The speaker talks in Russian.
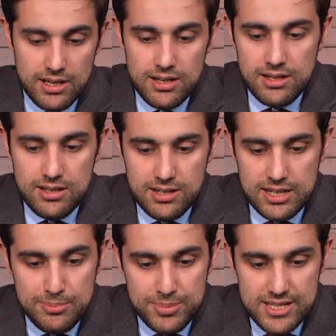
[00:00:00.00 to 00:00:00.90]
э,
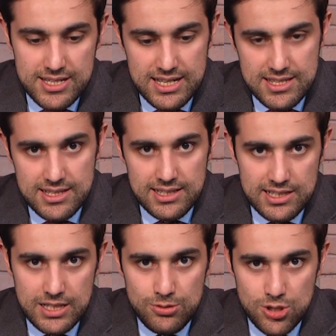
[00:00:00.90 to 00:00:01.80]
компенсация для
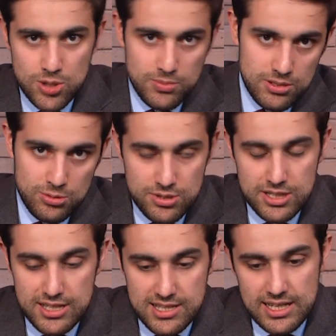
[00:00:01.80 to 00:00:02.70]
того, чтобы люди
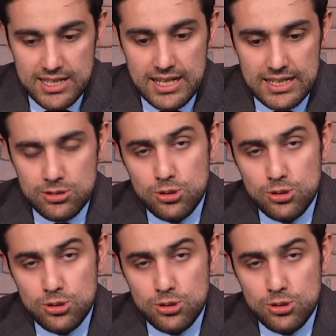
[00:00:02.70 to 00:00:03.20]
не страдали.